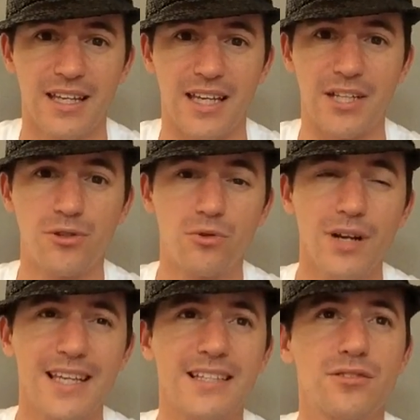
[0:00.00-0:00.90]
Et du coup,
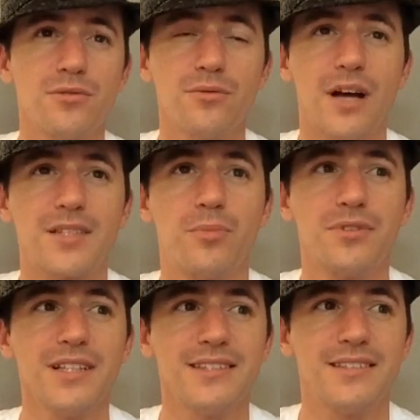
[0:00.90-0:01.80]
la question à se
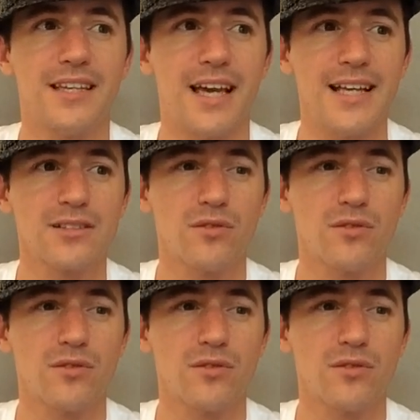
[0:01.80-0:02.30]
poser, c'est est-ce